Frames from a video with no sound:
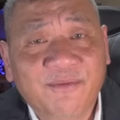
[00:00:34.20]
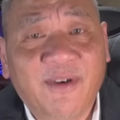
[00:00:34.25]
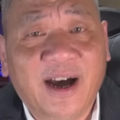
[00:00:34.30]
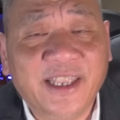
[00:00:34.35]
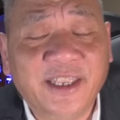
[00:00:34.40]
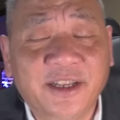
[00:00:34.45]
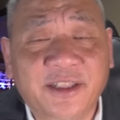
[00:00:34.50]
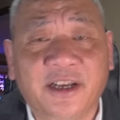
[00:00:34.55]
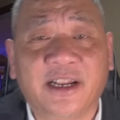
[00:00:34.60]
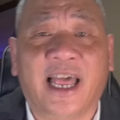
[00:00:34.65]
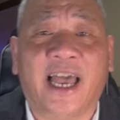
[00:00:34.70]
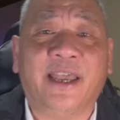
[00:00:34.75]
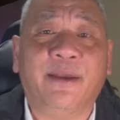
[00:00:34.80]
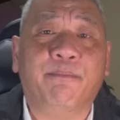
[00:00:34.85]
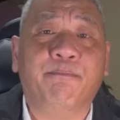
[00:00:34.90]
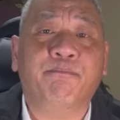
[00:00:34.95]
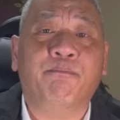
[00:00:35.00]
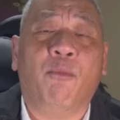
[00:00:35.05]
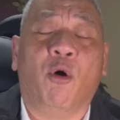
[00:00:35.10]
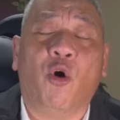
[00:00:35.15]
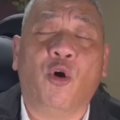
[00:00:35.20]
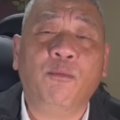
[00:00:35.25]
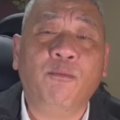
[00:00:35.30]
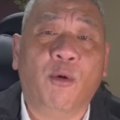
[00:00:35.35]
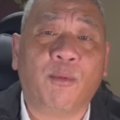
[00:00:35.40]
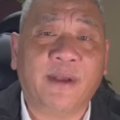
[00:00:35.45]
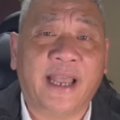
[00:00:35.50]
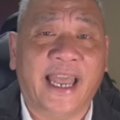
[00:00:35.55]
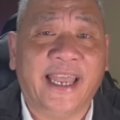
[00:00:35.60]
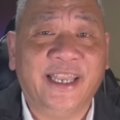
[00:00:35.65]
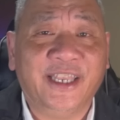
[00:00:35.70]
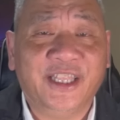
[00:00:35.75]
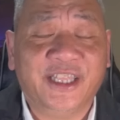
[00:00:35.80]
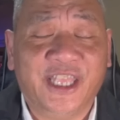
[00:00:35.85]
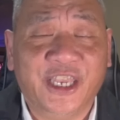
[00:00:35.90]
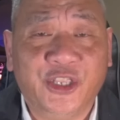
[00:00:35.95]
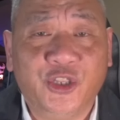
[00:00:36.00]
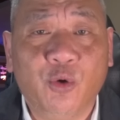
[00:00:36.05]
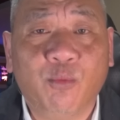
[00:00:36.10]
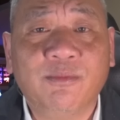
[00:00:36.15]
Và như thường lệ, mỗi một ngày
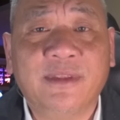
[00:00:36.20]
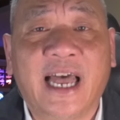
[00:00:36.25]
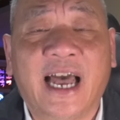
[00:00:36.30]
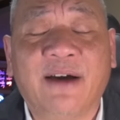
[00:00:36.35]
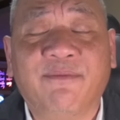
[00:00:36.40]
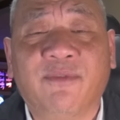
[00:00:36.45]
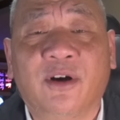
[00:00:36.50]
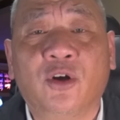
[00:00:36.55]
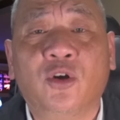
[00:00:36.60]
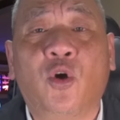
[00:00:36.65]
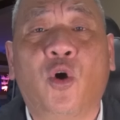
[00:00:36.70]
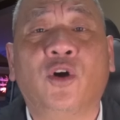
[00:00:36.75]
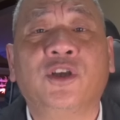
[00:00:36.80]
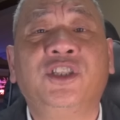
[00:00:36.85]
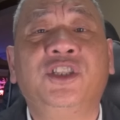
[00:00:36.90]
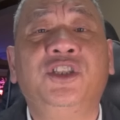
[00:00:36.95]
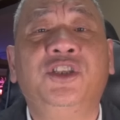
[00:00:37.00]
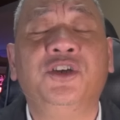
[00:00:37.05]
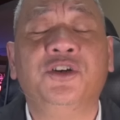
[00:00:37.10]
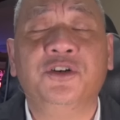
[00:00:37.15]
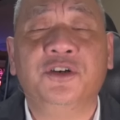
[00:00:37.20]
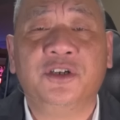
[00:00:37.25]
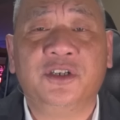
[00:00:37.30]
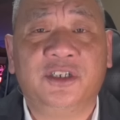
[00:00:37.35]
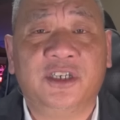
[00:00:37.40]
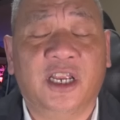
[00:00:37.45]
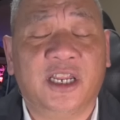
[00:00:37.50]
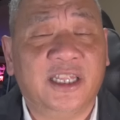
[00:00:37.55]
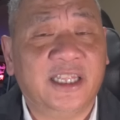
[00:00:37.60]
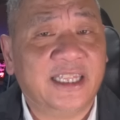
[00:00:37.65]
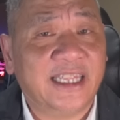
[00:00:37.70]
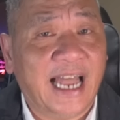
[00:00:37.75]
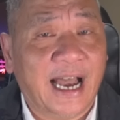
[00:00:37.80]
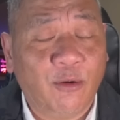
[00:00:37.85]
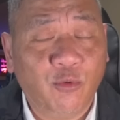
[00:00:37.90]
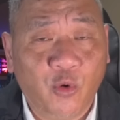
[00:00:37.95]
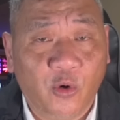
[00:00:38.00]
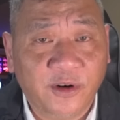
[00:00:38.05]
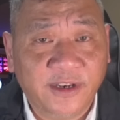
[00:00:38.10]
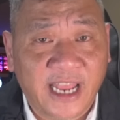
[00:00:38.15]
thì chúng ta vẫn có chương trình
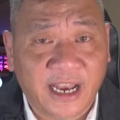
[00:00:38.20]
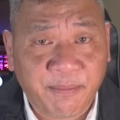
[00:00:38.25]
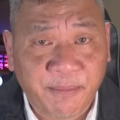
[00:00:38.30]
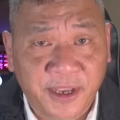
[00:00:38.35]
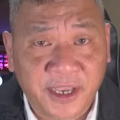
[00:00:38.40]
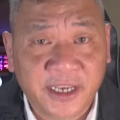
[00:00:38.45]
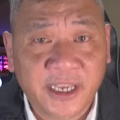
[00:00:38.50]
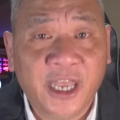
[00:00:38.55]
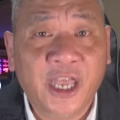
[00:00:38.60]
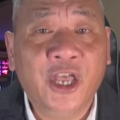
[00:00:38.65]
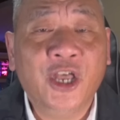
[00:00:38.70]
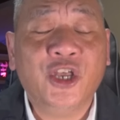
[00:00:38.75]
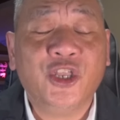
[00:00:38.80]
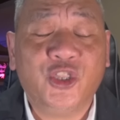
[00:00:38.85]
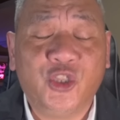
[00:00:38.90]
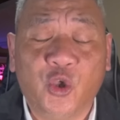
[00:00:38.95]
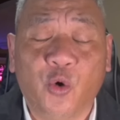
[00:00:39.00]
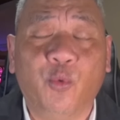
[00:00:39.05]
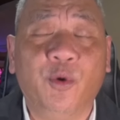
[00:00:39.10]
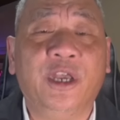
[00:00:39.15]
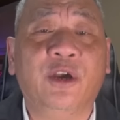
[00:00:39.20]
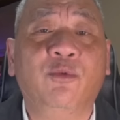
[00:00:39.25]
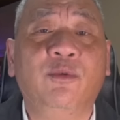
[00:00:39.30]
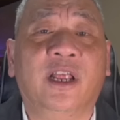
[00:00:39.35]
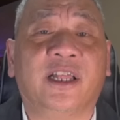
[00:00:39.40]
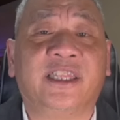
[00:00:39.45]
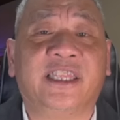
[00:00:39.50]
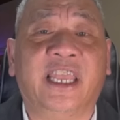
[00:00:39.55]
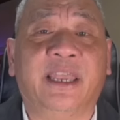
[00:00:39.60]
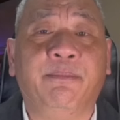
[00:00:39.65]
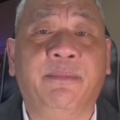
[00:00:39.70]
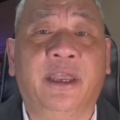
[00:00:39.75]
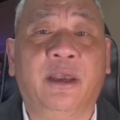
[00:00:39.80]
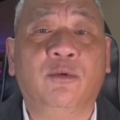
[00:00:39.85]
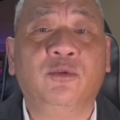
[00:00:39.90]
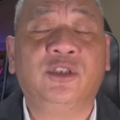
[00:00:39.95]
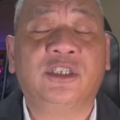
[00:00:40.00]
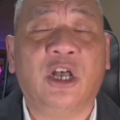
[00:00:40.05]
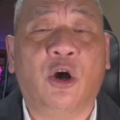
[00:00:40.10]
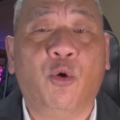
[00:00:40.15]
thảo luận đặc biệt, chủ yếu là tìm
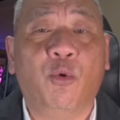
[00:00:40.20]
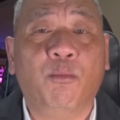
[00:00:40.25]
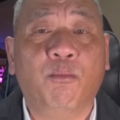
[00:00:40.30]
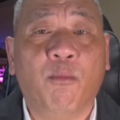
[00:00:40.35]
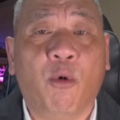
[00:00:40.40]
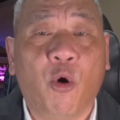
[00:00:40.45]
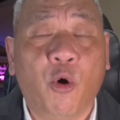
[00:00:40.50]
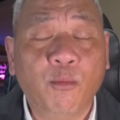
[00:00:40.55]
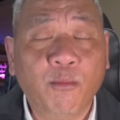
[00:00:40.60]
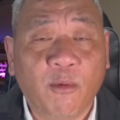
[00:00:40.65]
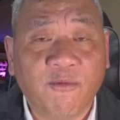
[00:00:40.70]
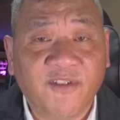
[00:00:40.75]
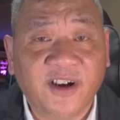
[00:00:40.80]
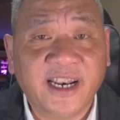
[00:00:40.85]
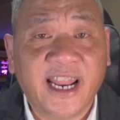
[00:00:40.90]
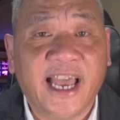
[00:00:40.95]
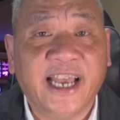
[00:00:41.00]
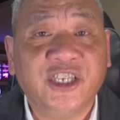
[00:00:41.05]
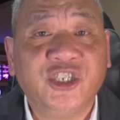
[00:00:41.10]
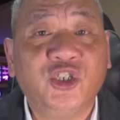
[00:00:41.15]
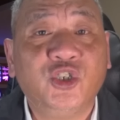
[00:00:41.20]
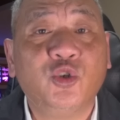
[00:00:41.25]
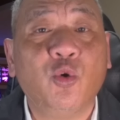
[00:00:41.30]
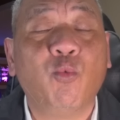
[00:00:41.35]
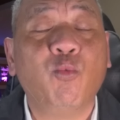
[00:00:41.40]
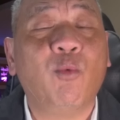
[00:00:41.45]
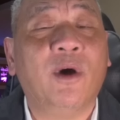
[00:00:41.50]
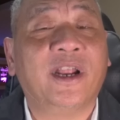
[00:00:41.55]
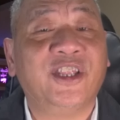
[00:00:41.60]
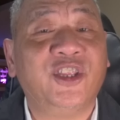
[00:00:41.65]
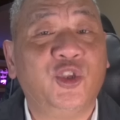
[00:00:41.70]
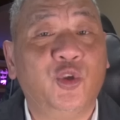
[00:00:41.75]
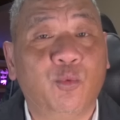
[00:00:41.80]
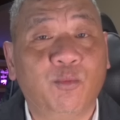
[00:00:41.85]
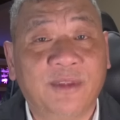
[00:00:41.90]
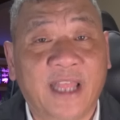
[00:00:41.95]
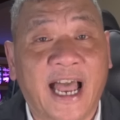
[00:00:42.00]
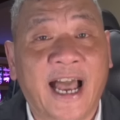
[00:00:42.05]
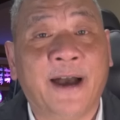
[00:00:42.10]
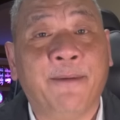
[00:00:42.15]
hiểu sâu mỗi một vấn đề xung quanh
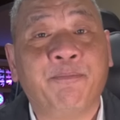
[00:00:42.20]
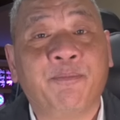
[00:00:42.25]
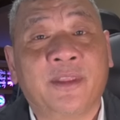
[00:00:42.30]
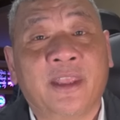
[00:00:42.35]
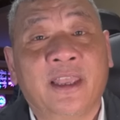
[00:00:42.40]
chúng ta.